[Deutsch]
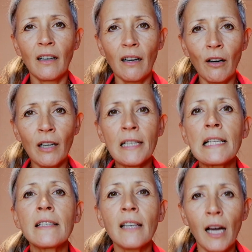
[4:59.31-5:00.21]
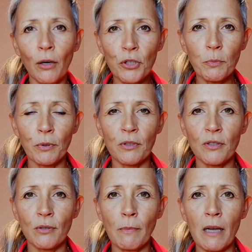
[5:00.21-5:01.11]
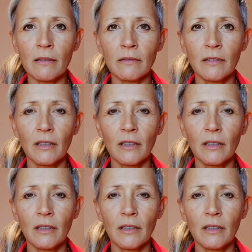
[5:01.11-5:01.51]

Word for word: ordentlich Hausputz zu machen.